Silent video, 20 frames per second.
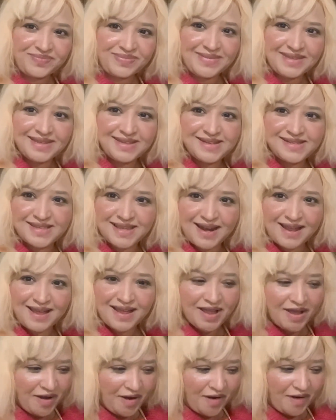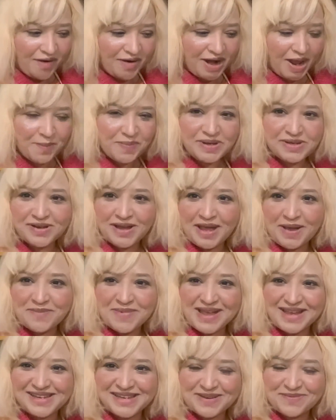जिस तरह और अभी जो है
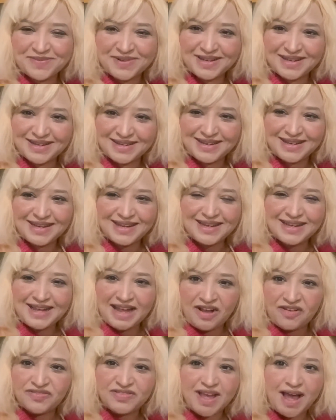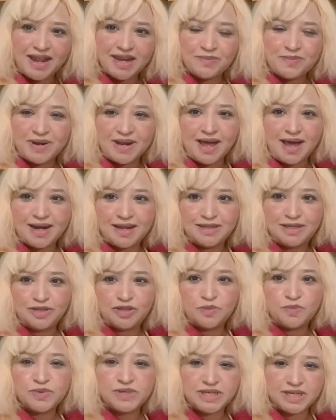मैं जब अफ्तारी बना रही थी
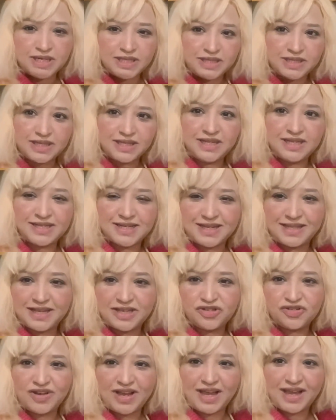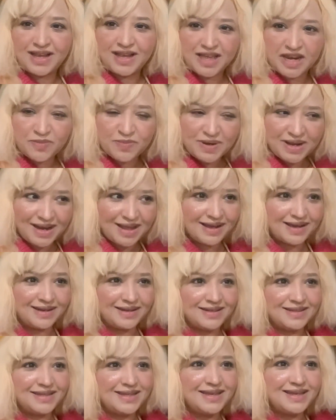तो मुझे इतनी ज़्यादा जो है गर्मी लग
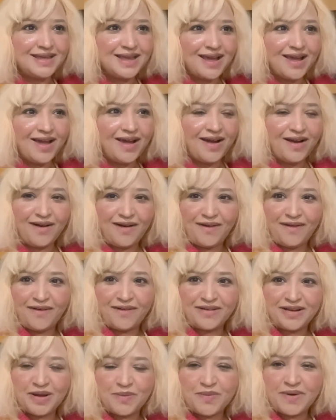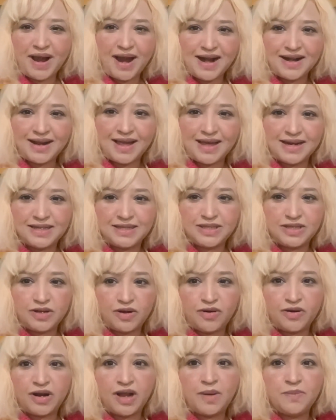रही थी और घबराहट आ रही थी
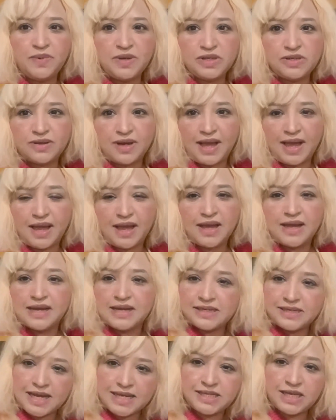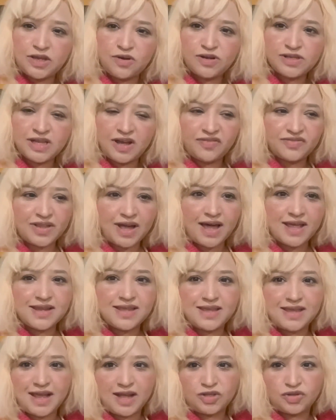और अभी जो है जैसे ही रोज़ा अफ्तार
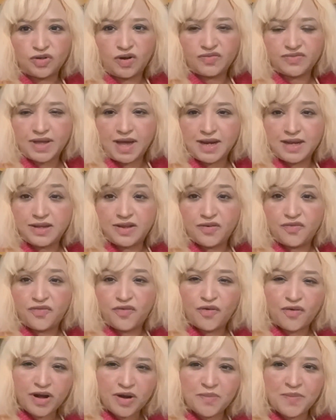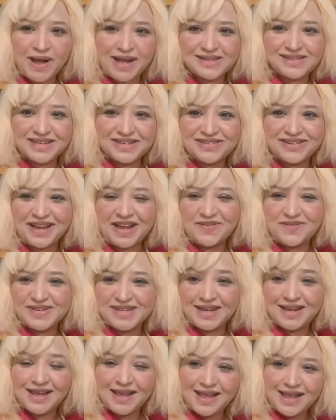किया तो अफ्तारी के फ़ौर बाद से जो है
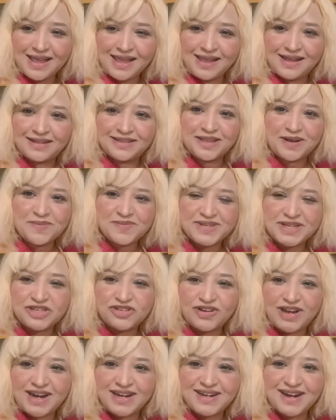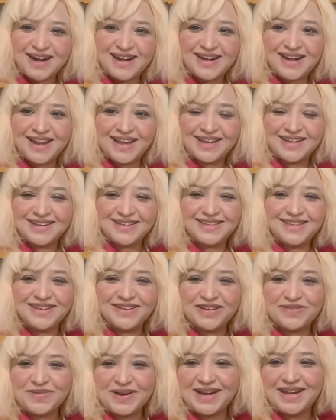मुझे एकदम से जो है ठंड लग रही थी
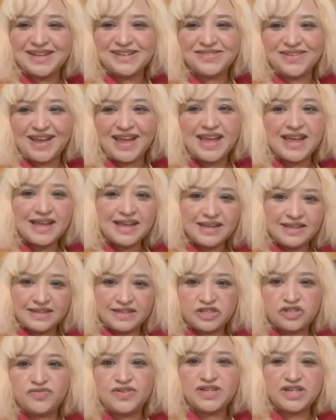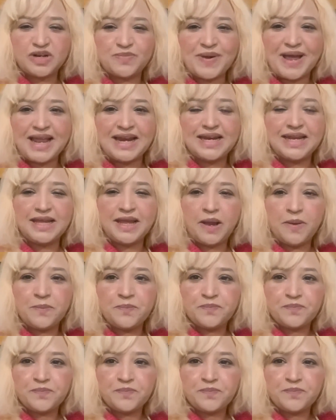और मैंने जो है स्वेटर पहन लिया